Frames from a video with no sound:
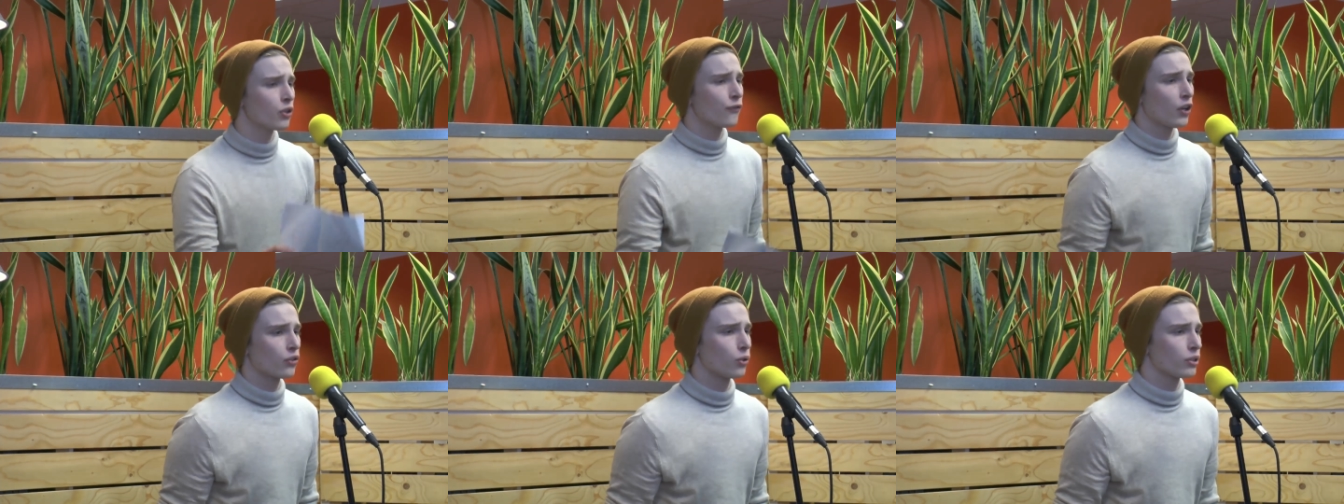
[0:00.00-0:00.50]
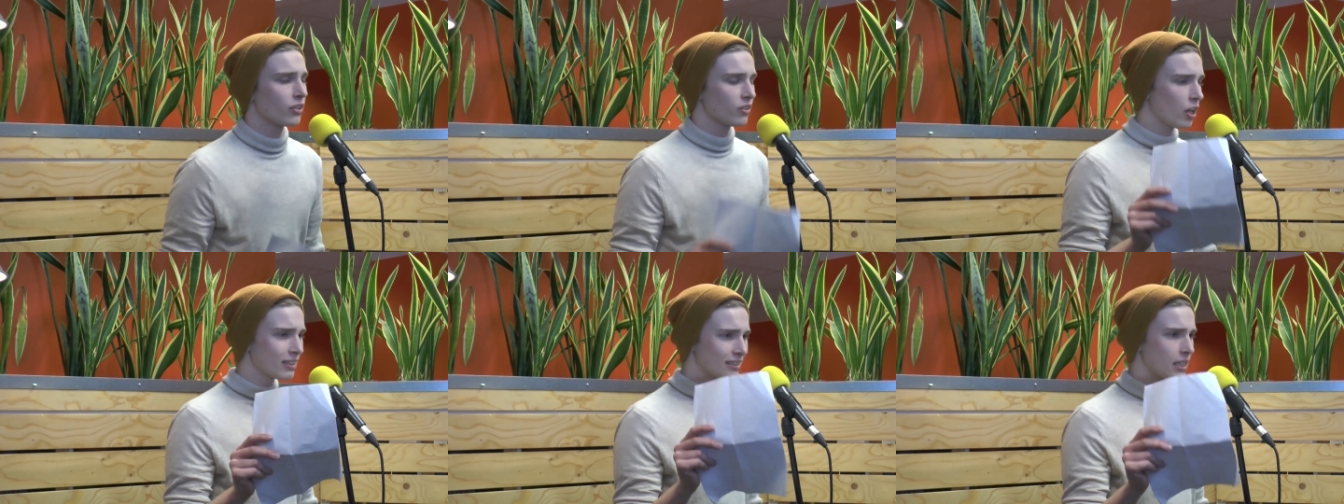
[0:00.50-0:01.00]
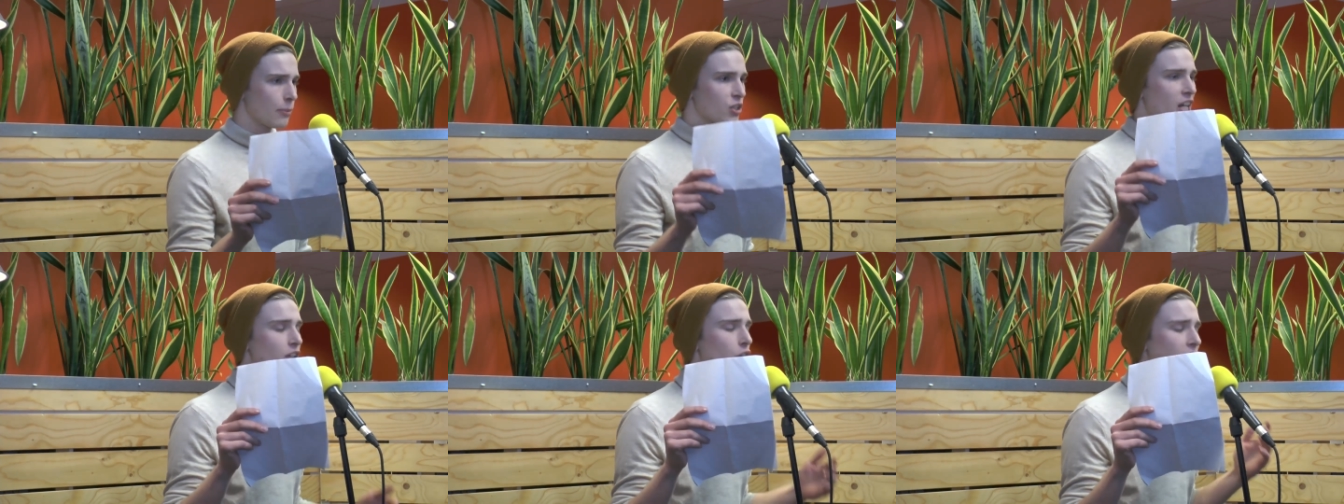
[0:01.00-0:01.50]
und versucht es trotzdem,
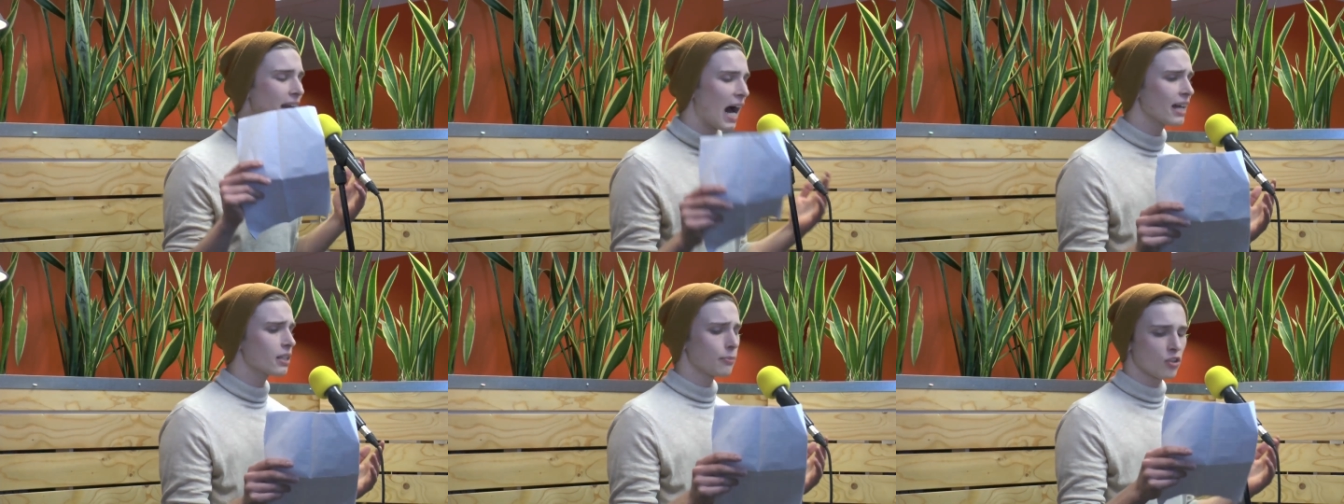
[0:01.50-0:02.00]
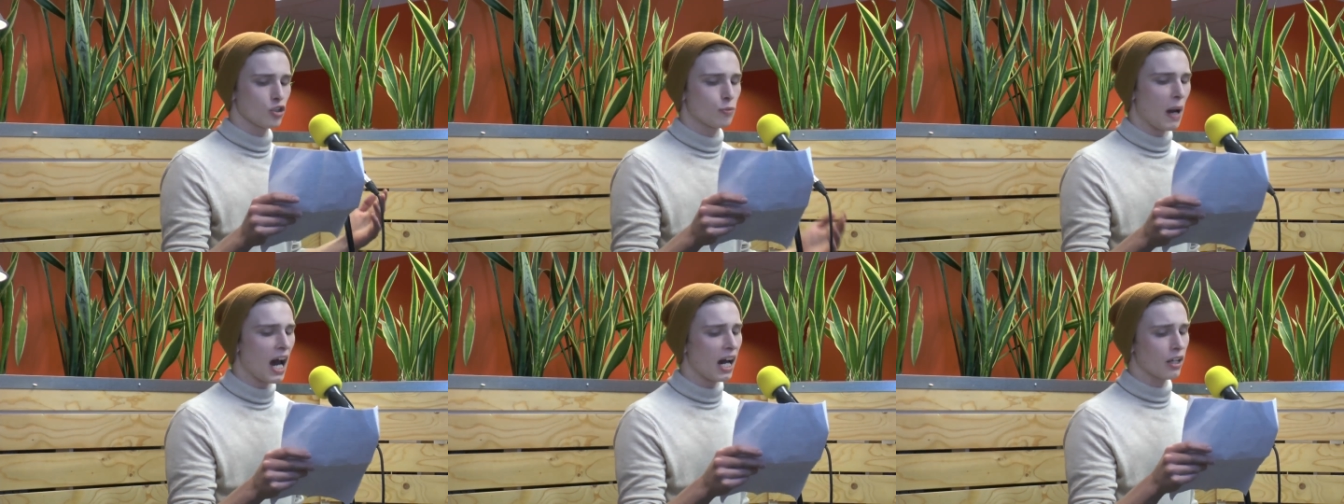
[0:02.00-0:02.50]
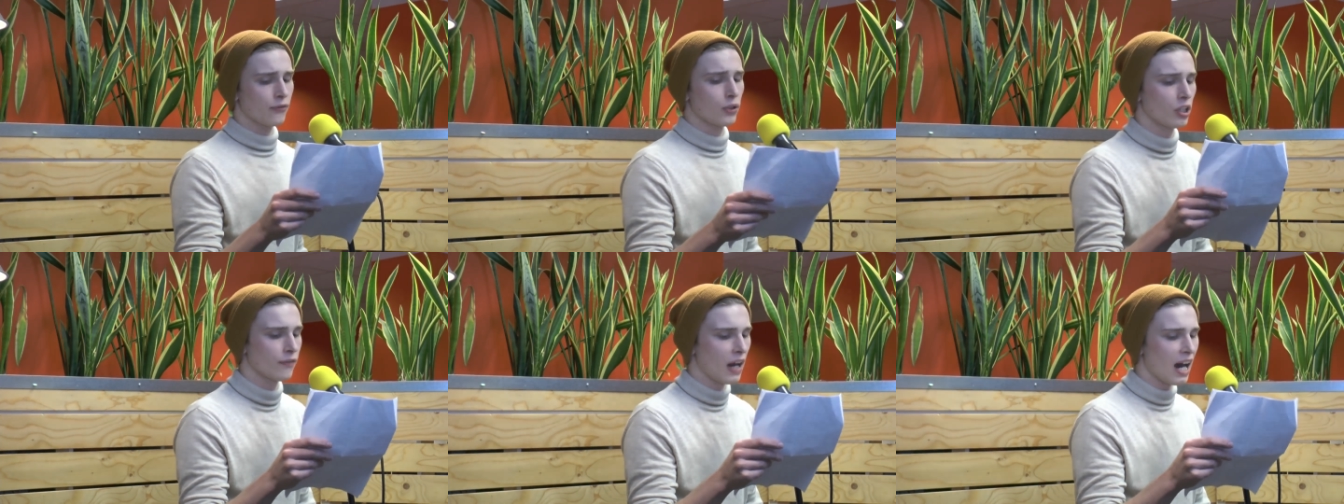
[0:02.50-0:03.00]
statt euren Atem zu sparen für
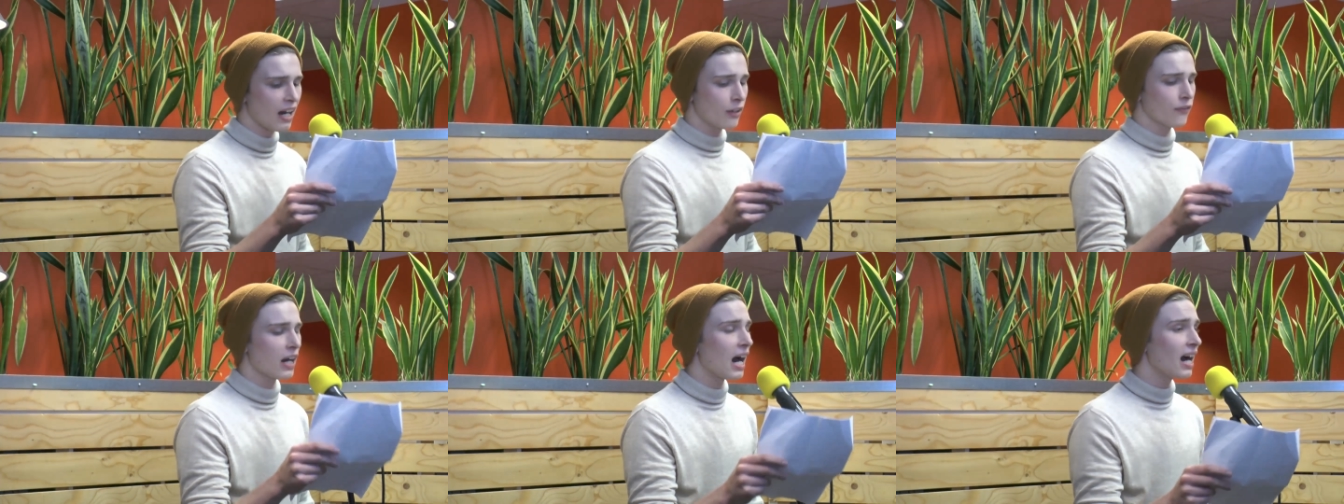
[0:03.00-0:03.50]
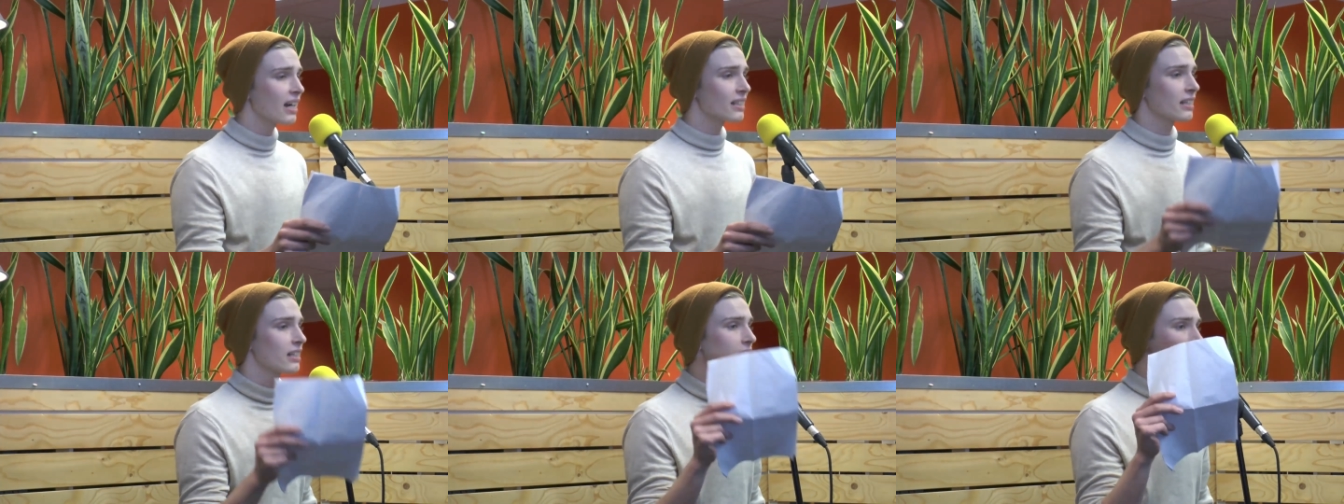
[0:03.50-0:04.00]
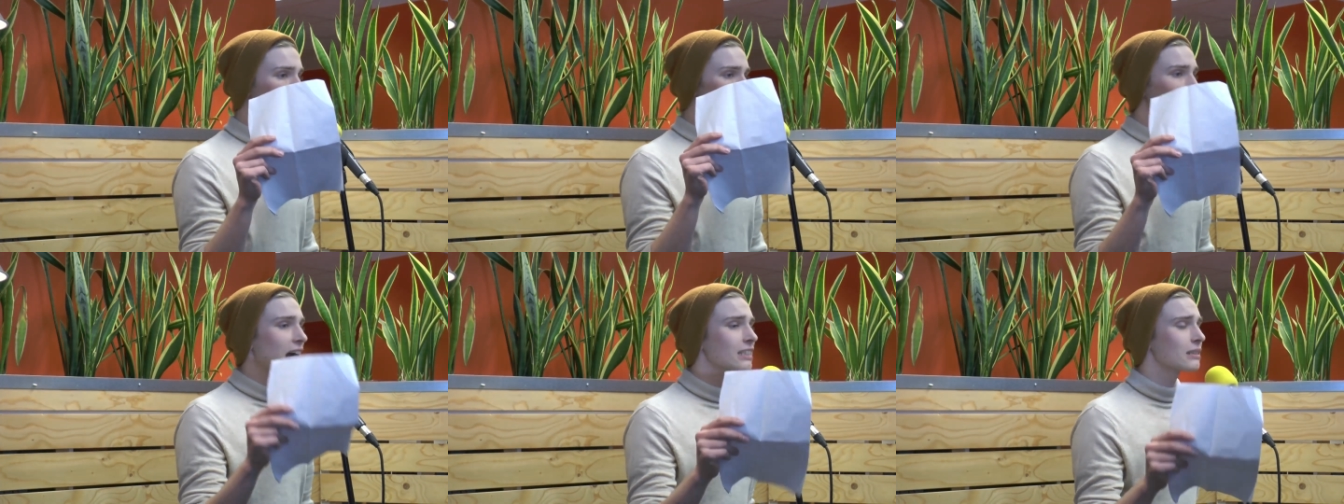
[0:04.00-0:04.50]
die wahren Fragen? Denn
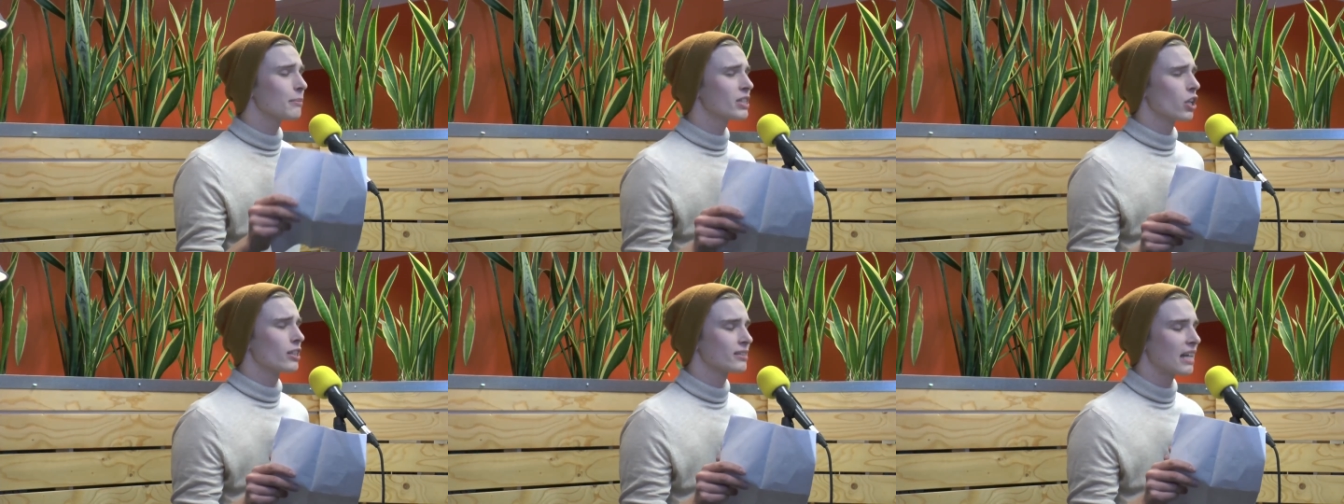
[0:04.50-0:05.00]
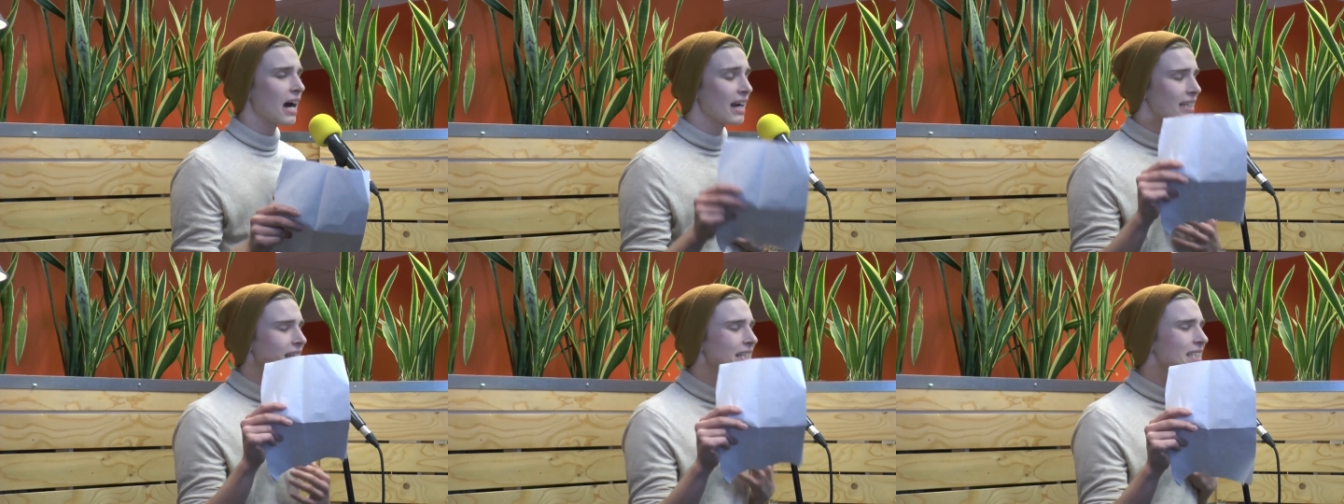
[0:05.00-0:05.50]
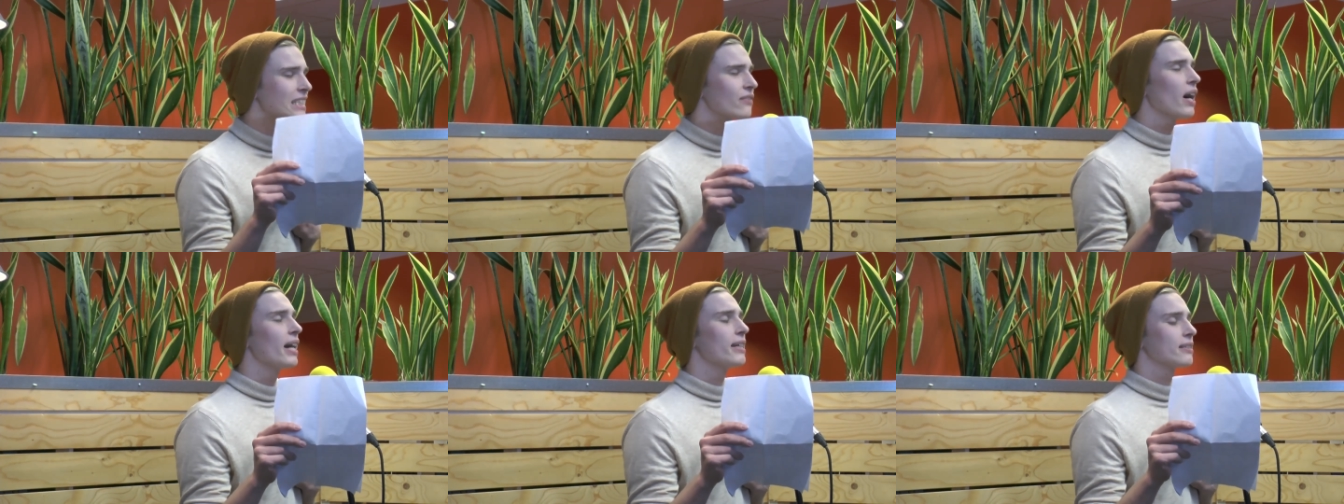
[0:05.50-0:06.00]
lasst mich euch sagen, ich
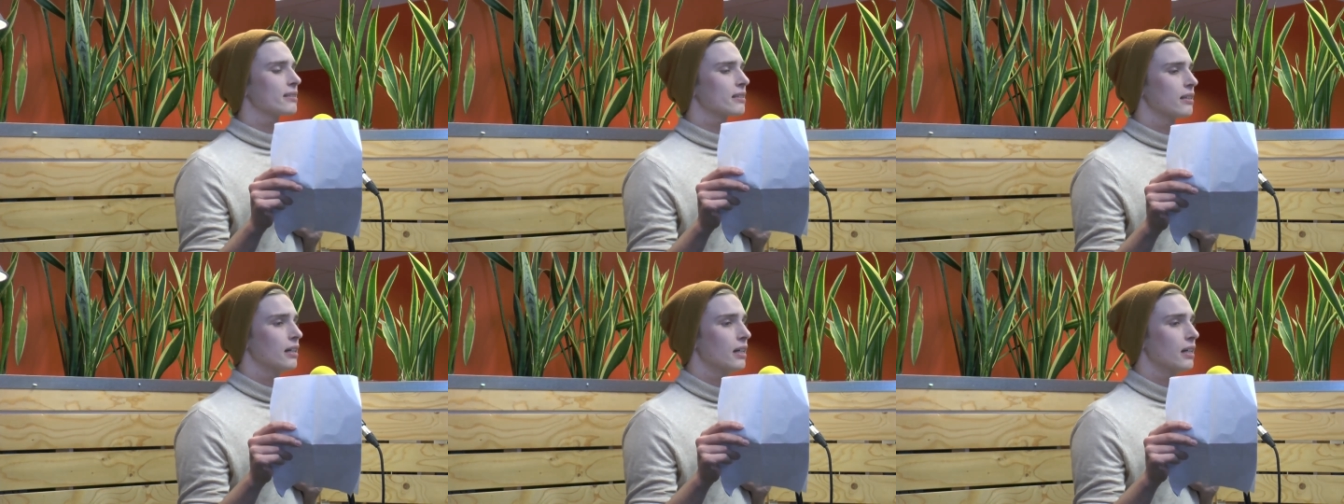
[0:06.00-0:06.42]
weiß,